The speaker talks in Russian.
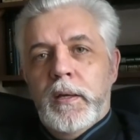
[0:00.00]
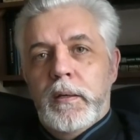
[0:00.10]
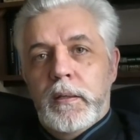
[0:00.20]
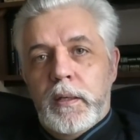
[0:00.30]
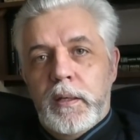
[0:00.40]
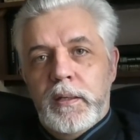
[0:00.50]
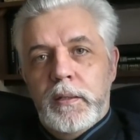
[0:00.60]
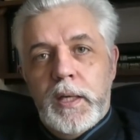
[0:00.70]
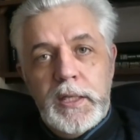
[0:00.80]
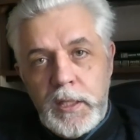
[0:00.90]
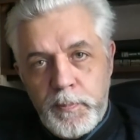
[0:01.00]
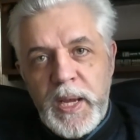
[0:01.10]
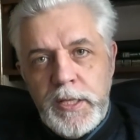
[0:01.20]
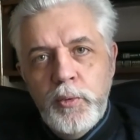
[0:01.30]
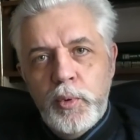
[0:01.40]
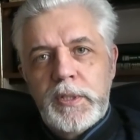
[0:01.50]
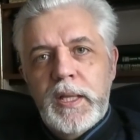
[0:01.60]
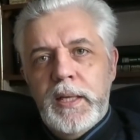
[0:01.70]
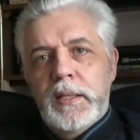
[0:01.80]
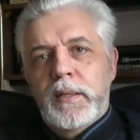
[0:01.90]
Э, этот пойдет
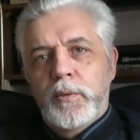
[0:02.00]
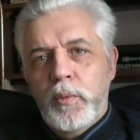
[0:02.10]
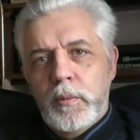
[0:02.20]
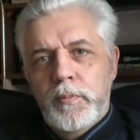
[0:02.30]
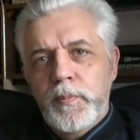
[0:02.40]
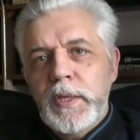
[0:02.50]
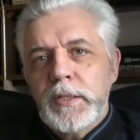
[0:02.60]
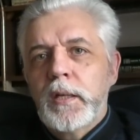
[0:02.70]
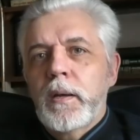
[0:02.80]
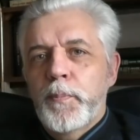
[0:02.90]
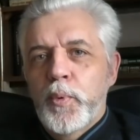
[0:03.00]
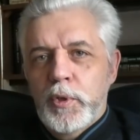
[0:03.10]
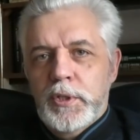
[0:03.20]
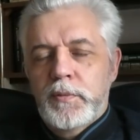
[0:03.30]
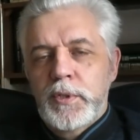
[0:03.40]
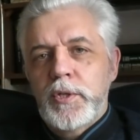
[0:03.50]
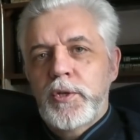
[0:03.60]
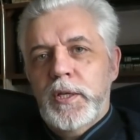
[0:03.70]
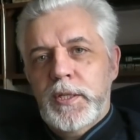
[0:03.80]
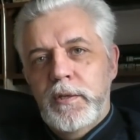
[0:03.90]
на это, но несколько позже. Вот
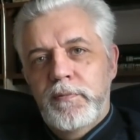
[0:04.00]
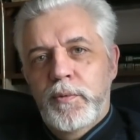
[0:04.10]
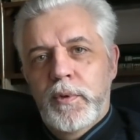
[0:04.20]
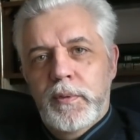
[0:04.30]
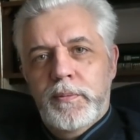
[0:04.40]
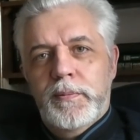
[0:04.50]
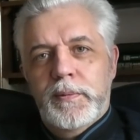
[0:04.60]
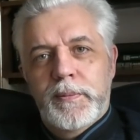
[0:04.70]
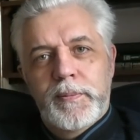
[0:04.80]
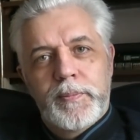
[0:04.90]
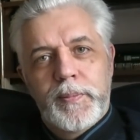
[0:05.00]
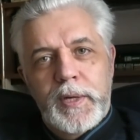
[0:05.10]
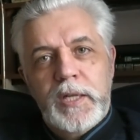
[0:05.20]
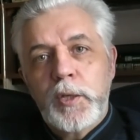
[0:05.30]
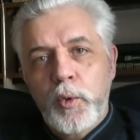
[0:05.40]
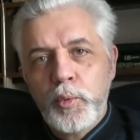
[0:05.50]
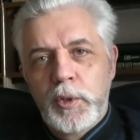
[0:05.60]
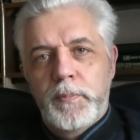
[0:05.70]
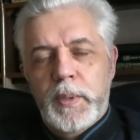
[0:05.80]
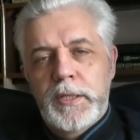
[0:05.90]
сейчас его э,
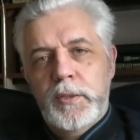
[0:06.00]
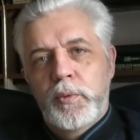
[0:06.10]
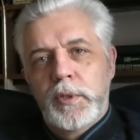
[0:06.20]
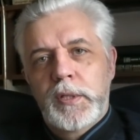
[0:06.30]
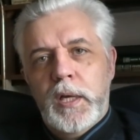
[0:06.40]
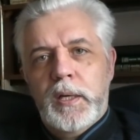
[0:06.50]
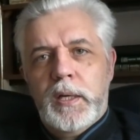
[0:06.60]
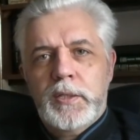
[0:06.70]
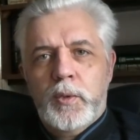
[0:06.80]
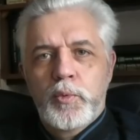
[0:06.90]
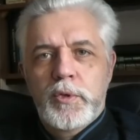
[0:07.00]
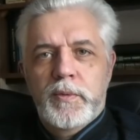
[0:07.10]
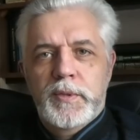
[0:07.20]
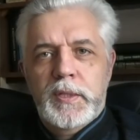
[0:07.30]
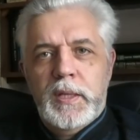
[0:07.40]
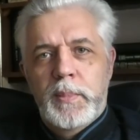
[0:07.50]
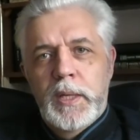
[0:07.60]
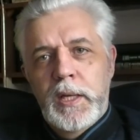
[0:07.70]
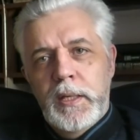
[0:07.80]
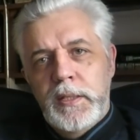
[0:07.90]
раскрутка происходит, как раскручивался там
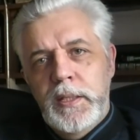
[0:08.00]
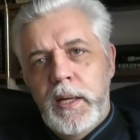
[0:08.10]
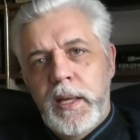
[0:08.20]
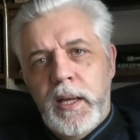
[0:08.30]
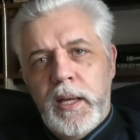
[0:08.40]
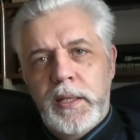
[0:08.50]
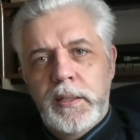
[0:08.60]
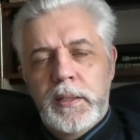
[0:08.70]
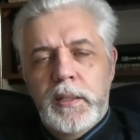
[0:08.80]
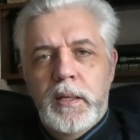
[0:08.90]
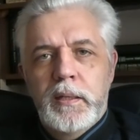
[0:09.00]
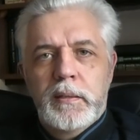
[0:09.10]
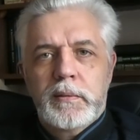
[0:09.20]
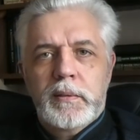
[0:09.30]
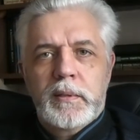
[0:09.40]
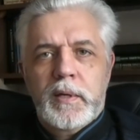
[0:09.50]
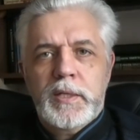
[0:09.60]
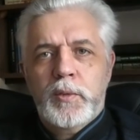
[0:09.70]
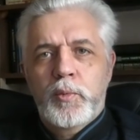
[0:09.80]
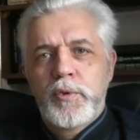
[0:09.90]
Делягин, или э,
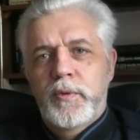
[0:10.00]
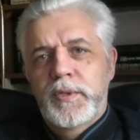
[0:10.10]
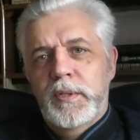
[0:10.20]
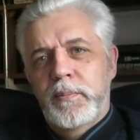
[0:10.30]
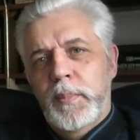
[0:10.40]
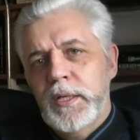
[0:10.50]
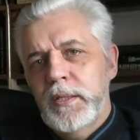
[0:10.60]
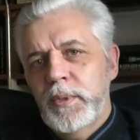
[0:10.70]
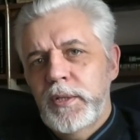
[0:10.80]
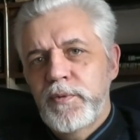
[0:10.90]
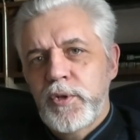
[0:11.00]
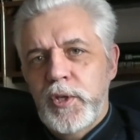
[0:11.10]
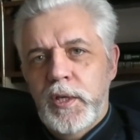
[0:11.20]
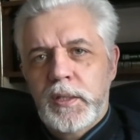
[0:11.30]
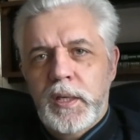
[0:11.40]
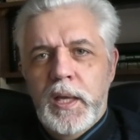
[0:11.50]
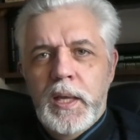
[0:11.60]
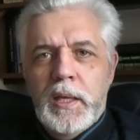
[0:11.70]
раскручивался там Максим Шевченко,